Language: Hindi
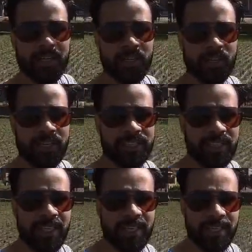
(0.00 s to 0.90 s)

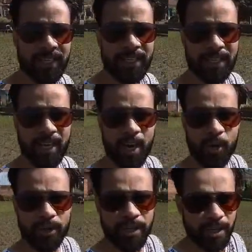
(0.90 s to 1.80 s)
इंडोनेशिया के
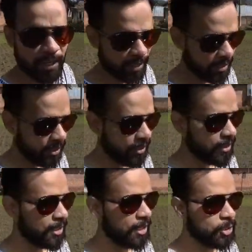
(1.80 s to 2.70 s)
गांव के
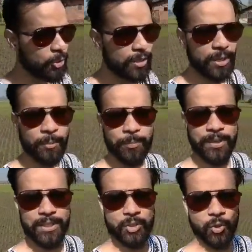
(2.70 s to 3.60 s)
खेतों के
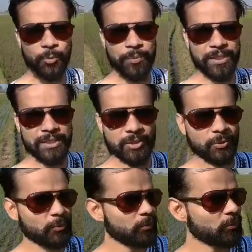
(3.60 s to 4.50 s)
बीचों बीच
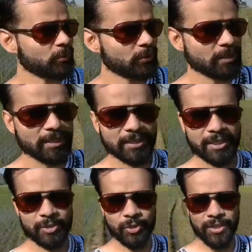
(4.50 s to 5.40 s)
हूँ
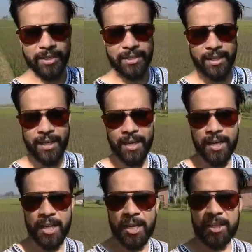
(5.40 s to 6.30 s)
ये जो खेत है
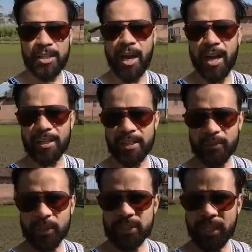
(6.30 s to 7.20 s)
धान
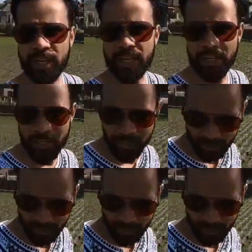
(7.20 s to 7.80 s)
की फसल है